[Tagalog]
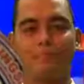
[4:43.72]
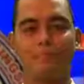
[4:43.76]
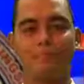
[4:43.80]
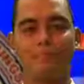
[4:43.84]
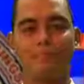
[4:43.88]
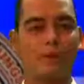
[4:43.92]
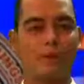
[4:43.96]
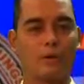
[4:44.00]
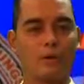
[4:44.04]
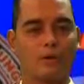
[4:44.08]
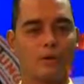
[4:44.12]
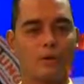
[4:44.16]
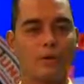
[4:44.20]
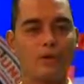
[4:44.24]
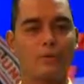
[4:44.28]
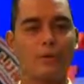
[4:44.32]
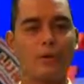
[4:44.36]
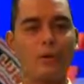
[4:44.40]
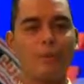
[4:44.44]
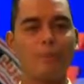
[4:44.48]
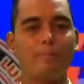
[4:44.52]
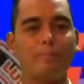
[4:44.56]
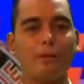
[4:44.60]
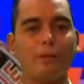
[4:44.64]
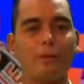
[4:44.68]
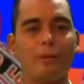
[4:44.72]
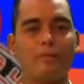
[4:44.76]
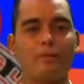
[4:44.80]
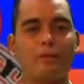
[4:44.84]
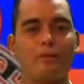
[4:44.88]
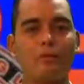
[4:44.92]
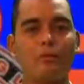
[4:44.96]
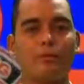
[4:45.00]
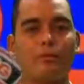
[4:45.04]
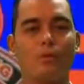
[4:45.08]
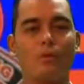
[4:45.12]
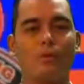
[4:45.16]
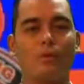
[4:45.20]
Oras na muli para
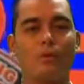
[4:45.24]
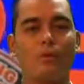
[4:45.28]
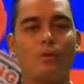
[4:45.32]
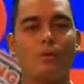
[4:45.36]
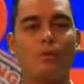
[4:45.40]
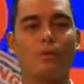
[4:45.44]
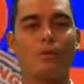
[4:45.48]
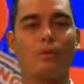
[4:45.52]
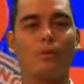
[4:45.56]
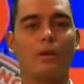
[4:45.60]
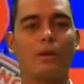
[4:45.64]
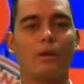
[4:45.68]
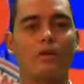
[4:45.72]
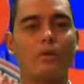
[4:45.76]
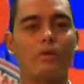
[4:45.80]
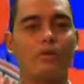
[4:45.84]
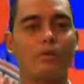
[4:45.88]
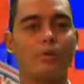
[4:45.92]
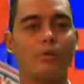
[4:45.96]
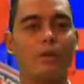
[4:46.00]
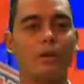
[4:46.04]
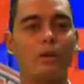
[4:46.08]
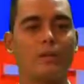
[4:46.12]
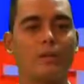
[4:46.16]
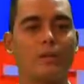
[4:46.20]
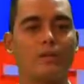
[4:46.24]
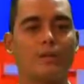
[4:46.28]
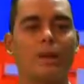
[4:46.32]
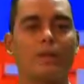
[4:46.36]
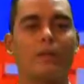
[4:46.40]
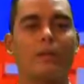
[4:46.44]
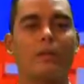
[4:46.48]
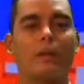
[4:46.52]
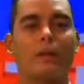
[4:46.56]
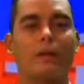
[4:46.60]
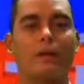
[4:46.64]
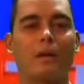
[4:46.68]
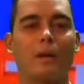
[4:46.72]
masukat ang inyong natutunan sa
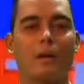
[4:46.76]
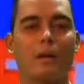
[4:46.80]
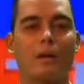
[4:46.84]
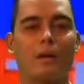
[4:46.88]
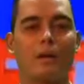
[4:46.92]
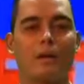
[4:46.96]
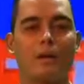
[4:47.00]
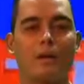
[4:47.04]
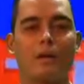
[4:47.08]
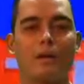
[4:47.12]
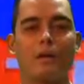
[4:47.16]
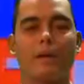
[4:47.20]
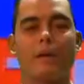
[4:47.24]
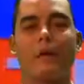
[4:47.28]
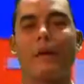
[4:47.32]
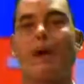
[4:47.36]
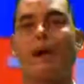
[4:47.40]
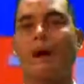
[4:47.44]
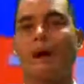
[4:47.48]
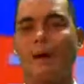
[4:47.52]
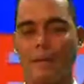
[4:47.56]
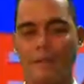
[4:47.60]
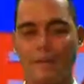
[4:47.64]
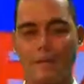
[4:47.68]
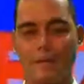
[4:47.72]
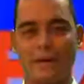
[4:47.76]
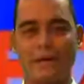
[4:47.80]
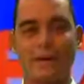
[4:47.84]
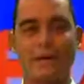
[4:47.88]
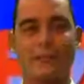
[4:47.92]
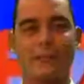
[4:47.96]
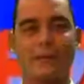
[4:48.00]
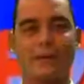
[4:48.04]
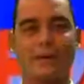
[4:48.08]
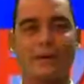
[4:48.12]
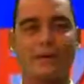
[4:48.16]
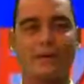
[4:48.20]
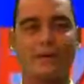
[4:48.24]
ating aralin. Handa na
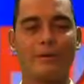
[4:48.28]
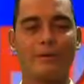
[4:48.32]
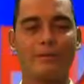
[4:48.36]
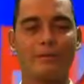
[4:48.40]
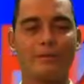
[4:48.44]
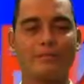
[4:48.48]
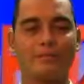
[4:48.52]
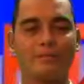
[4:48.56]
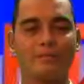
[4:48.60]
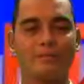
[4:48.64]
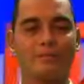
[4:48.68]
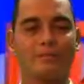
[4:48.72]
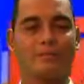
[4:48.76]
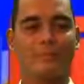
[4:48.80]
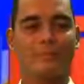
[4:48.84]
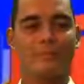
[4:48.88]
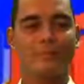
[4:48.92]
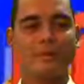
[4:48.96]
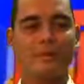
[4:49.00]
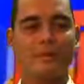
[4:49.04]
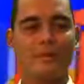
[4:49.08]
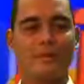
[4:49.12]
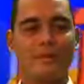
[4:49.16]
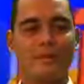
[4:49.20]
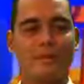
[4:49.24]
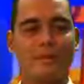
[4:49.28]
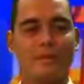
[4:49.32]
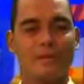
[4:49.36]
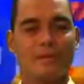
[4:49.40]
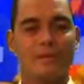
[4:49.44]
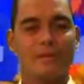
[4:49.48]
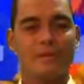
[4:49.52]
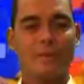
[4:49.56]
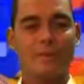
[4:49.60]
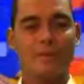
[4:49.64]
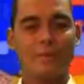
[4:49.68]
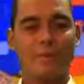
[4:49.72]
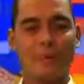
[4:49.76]
ba kayo?
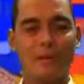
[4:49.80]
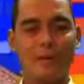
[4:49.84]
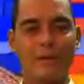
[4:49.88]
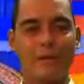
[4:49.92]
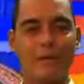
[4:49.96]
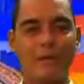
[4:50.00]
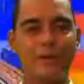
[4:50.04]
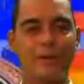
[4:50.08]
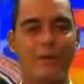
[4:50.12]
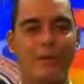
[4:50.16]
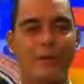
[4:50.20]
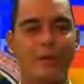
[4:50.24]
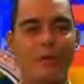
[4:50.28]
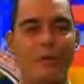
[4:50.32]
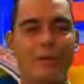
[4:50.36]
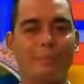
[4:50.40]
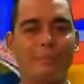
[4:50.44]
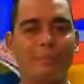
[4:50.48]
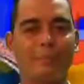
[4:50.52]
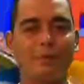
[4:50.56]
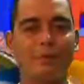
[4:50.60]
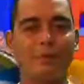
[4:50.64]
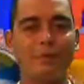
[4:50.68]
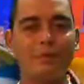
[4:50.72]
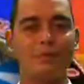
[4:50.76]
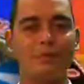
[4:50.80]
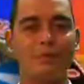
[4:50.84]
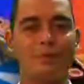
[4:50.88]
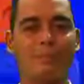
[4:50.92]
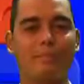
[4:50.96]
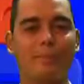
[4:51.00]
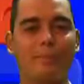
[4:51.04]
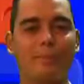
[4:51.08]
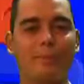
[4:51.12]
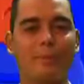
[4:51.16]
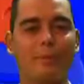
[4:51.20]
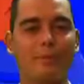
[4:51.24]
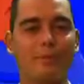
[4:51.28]
Sabihin ang uri ng pangusap
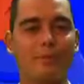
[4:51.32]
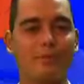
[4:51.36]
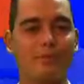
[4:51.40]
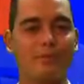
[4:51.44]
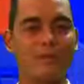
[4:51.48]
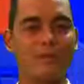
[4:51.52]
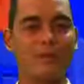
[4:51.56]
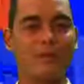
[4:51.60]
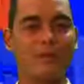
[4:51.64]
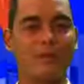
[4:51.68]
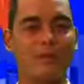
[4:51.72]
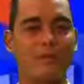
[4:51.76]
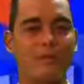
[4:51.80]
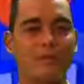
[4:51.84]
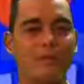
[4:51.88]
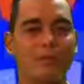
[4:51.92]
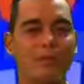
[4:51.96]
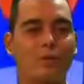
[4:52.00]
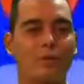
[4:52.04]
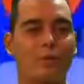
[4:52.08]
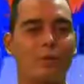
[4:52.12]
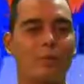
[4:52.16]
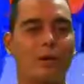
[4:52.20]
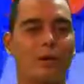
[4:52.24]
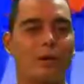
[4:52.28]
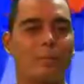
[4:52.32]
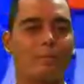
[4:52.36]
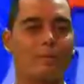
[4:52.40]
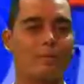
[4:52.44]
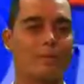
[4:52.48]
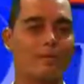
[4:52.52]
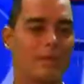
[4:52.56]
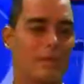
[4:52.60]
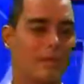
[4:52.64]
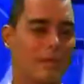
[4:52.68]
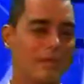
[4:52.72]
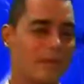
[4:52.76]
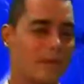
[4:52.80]
ng bawat isa kung ito ba ay
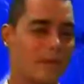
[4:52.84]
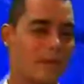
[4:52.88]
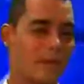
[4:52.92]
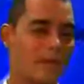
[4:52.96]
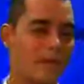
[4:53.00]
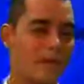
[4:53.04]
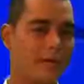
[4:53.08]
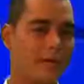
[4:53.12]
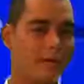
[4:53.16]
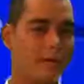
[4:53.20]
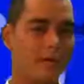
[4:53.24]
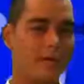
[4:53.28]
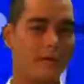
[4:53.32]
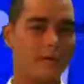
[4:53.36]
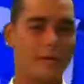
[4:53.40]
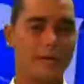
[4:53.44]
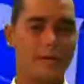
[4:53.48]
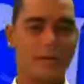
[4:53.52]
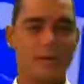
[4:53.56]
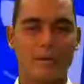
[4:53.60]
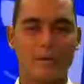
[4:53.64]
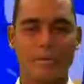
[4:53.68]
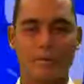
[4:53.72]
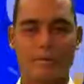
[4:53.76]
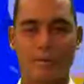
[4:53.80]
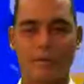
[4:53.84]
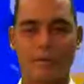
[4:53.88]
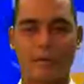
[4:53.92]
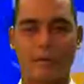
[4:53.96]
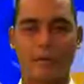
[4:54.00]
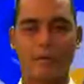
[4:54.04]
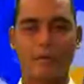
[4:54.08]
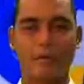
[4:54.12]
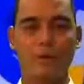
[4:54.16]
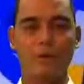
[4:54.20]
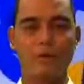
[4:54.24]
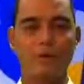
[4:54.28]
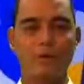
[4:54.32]
pasalaysay,
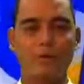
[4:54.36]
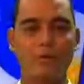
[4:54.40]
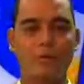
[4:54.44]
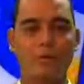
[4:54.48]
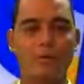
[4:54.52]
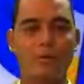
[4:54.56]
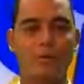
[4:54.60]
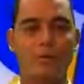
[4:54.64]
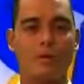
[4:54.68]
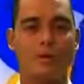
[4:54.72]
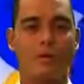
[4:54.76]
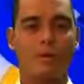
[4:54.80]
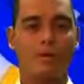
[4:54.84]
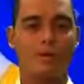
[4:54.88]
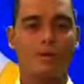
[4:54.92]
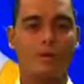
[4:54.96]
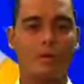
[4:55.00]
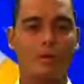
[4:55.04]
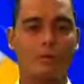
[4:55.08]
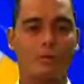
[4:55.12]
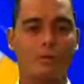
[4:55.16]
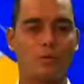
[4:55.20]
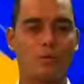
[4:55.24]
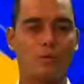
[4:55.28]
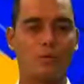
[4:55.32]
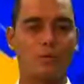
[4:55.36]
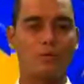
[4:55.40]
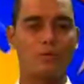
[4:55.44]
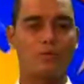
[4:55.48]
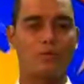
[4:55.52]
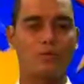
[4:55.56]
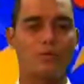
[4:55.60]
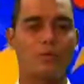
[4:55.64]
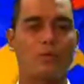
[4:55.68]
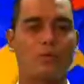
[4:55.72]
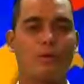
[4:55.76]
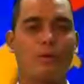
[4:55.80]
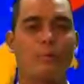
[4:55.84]
patanong,
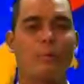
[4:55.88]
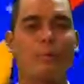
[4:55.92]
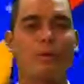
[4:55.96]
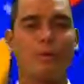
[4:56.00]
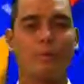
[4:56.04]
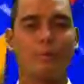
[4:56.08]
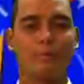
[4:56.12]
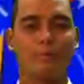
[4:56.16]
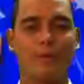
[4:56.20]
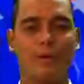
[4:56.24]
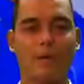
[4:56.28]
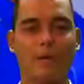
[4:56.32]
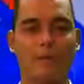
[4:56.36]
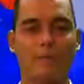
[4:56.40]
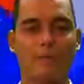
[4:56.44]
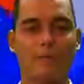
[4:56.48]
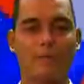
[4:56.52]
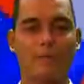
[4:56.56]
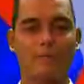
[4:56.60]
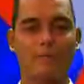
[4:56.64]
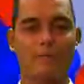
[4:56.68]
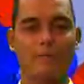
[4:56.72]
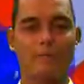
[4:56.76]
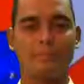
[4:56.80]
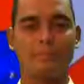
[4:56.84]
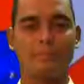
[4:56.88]
pautos, o padamdam.